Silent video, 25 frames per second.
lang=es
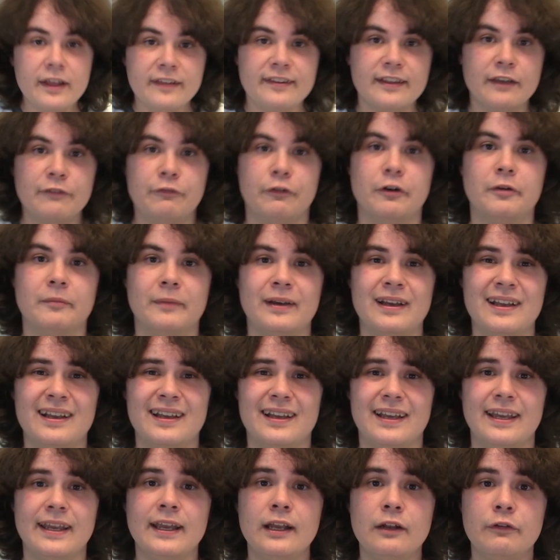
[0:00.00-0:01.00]
Una de esas
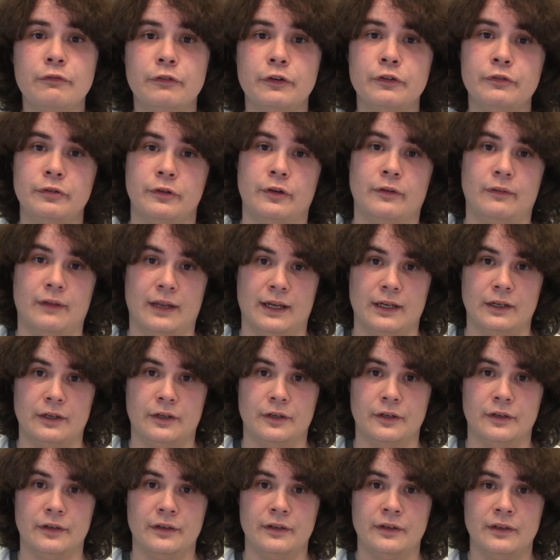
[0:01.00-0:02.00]
formas es el fósforo
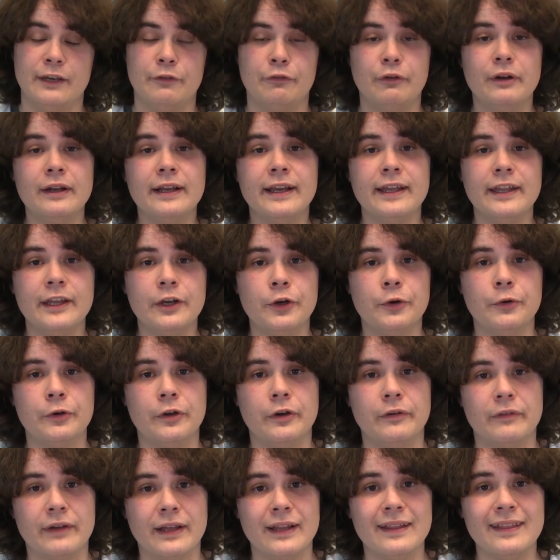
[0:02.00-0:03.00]
blanco, que fue el que
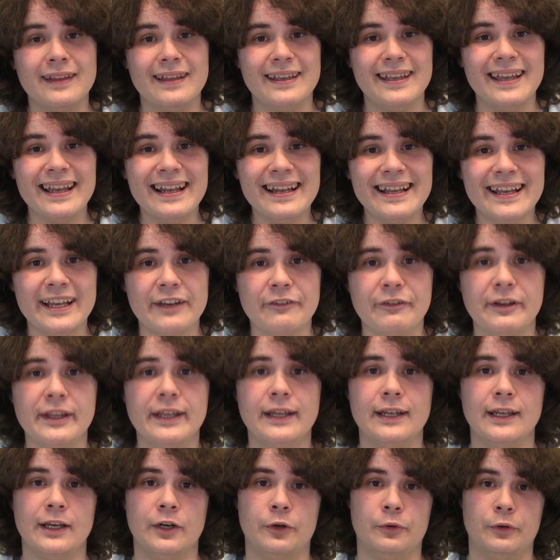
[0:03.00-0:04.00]
descubrió Brand y es el que
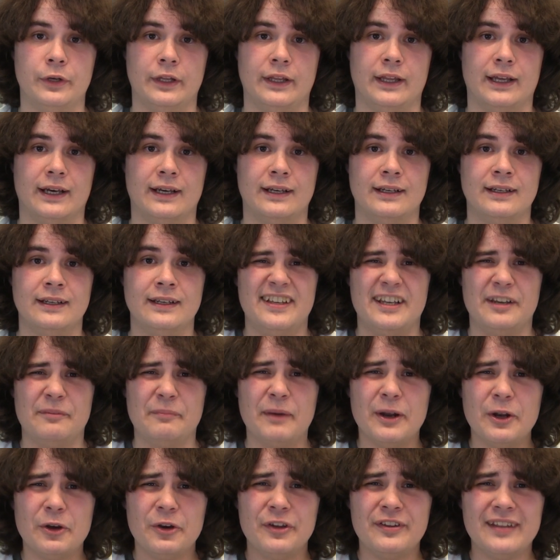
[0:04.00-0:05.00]
brilla en la oscuridad. Sin
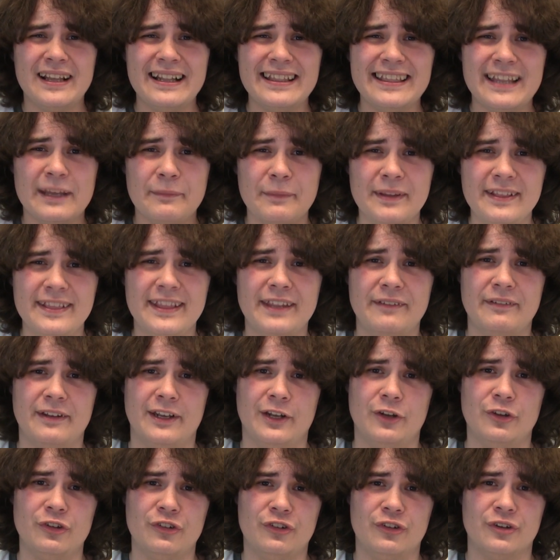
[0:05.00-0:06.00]
embargo, es altamente
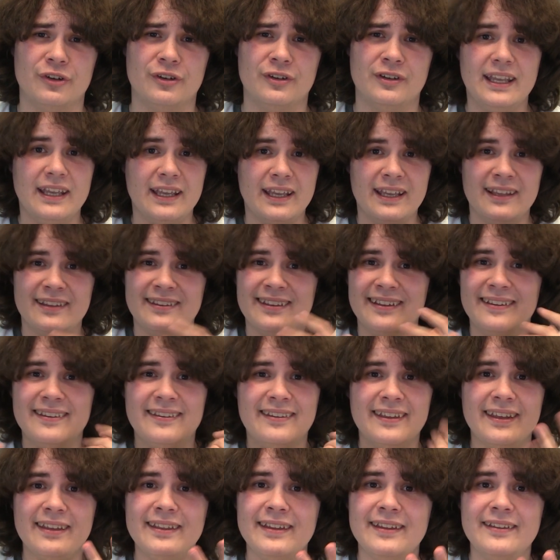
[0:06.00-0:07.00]
venenoso y se
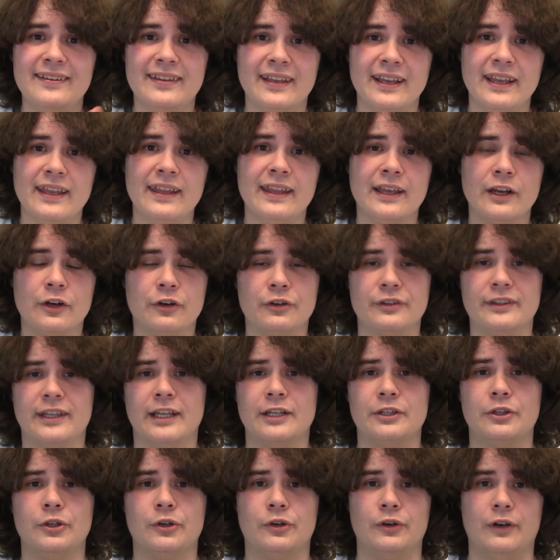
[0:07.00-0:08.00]
enciende enseguida en
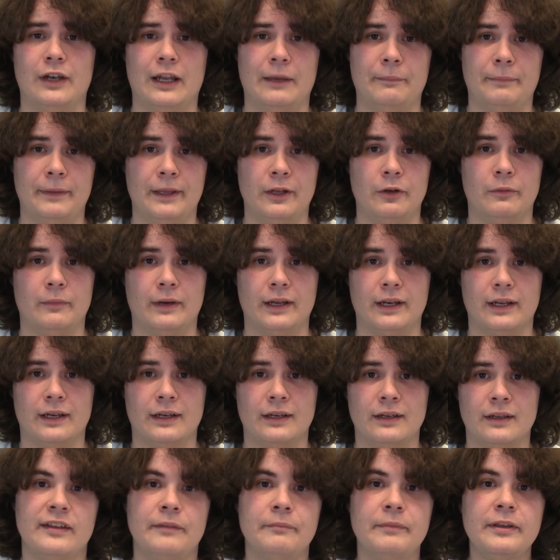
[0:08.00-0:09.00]
contacto con la piel
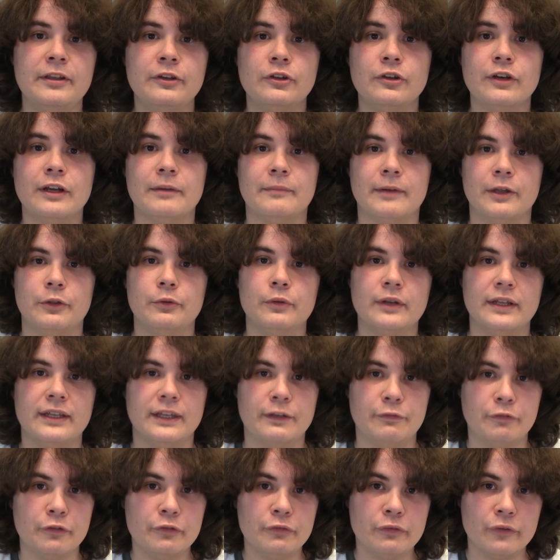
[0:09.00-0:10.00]
humana. Se han visto quemaduras
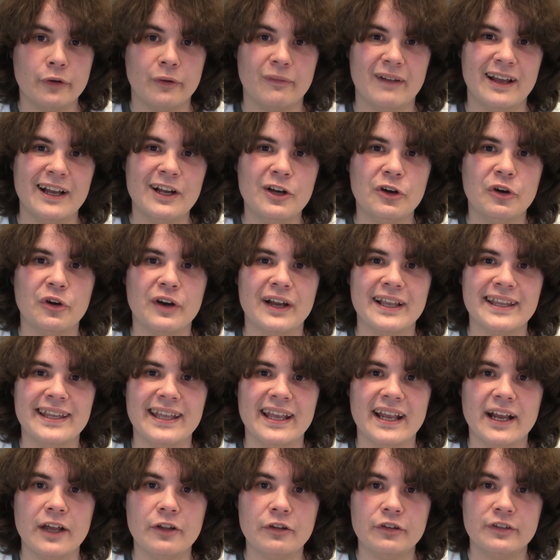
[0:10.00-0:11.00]
de fósforo blanco que han
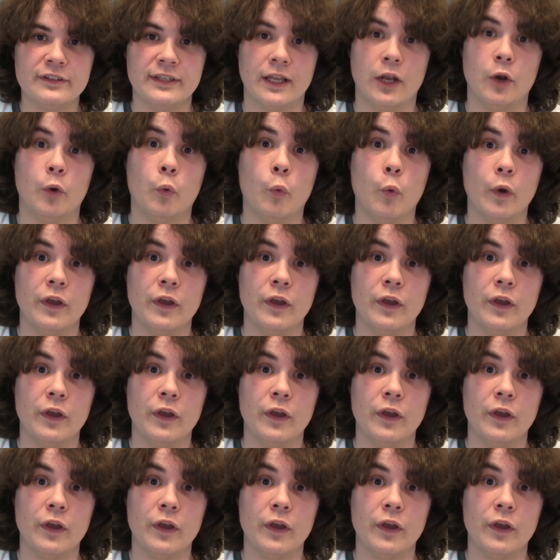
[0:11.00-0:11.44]
llegado hasta el